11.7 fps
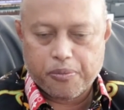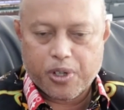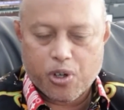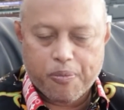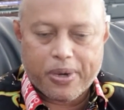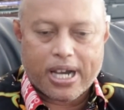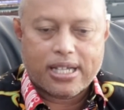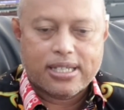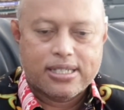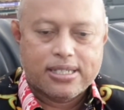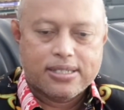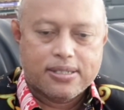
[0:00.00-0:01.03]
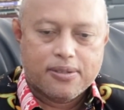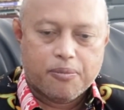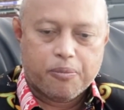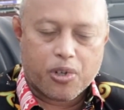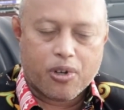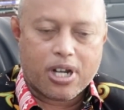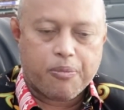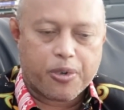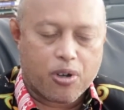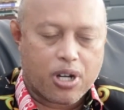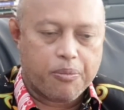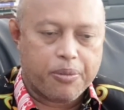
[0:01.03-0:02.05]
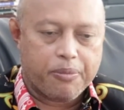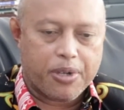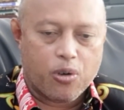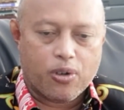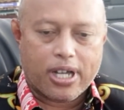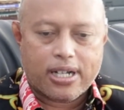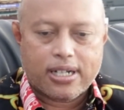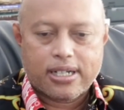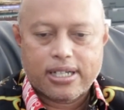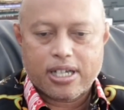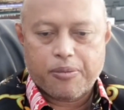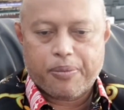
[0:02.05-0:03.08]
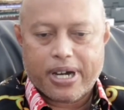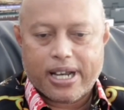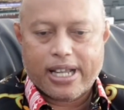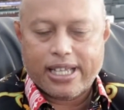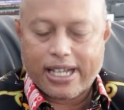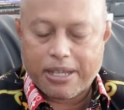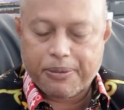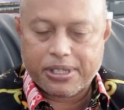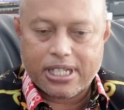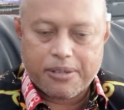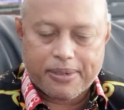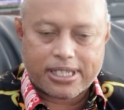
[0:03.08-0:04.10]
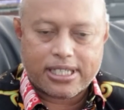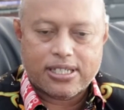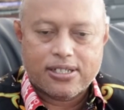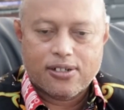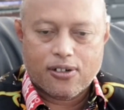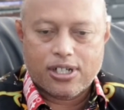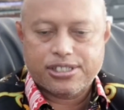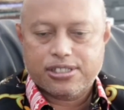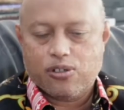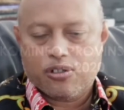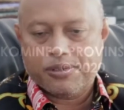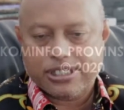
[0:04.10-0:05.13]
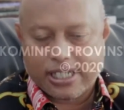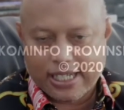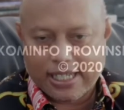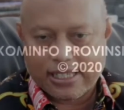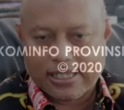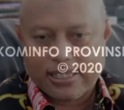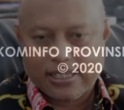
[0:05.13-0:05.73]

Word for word: berubah program-program pembangunan kepada yang dapat dinikmati oleh seluruh masyarakat.